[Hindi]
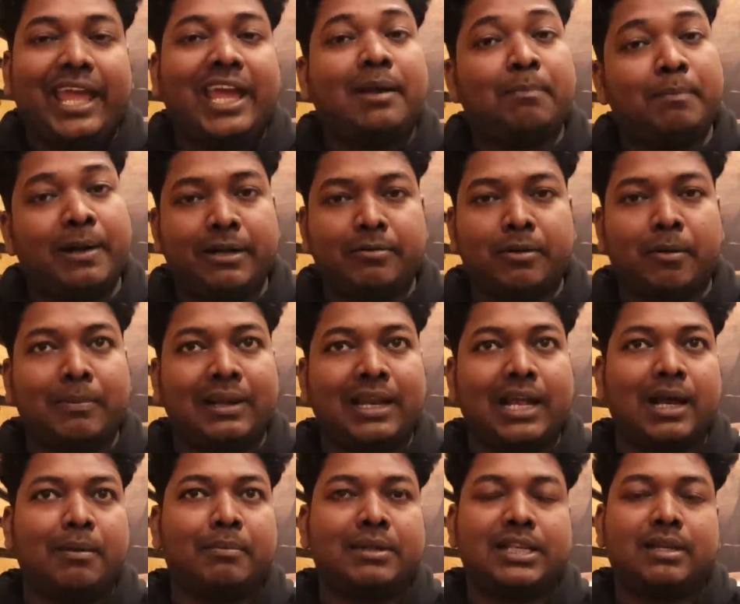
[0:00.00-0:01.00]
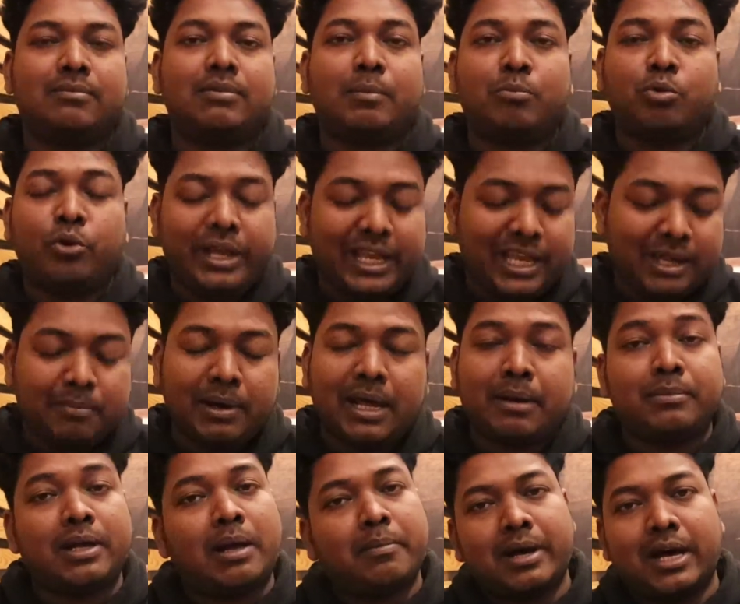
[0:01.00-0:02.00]
एक प्लेट में मिलेगा मतलब आपको एक
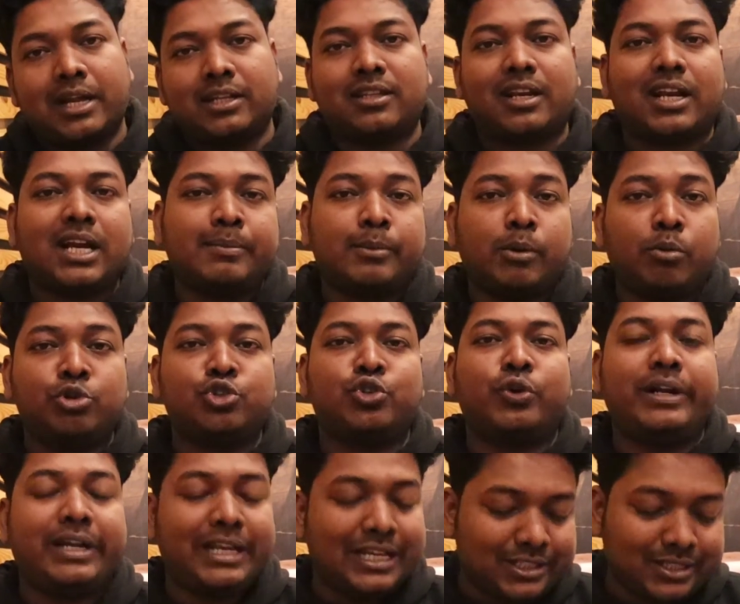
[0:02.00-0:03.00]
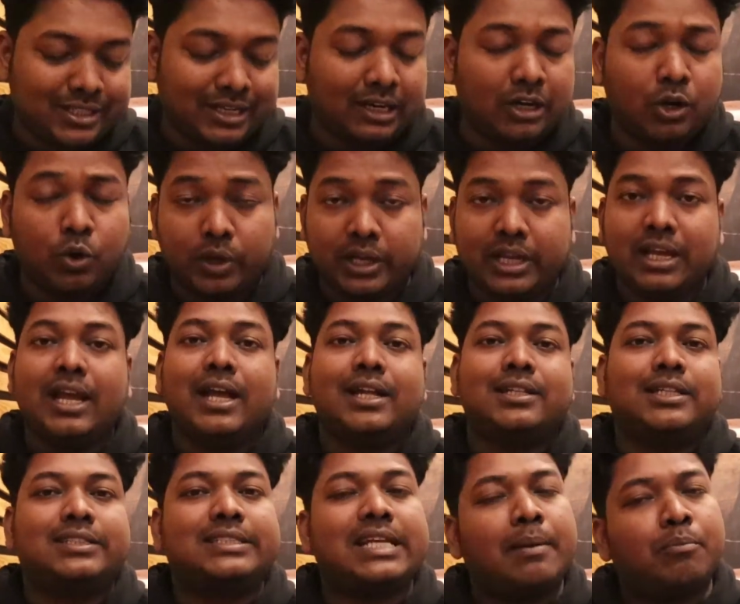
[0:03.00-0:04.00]
बार में आप हर तरह का मोमो जो है टेस्ट कर लोगे
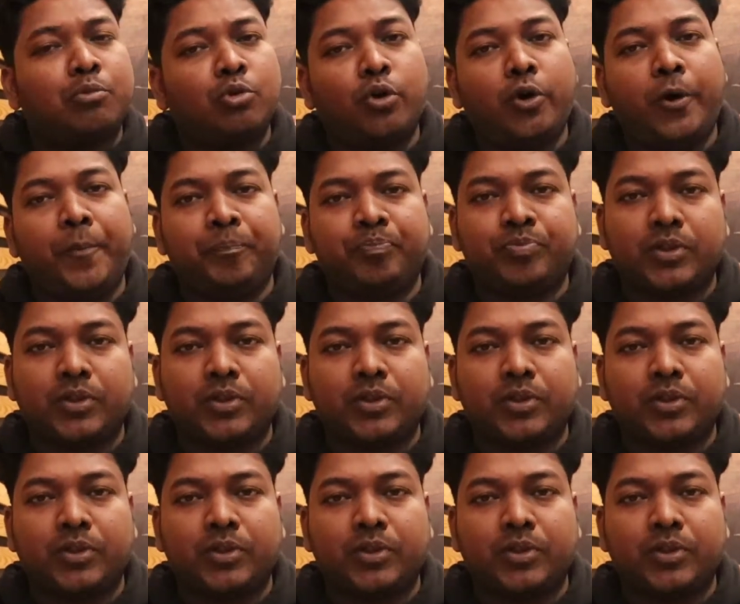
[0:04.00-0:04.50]
जैसे आपको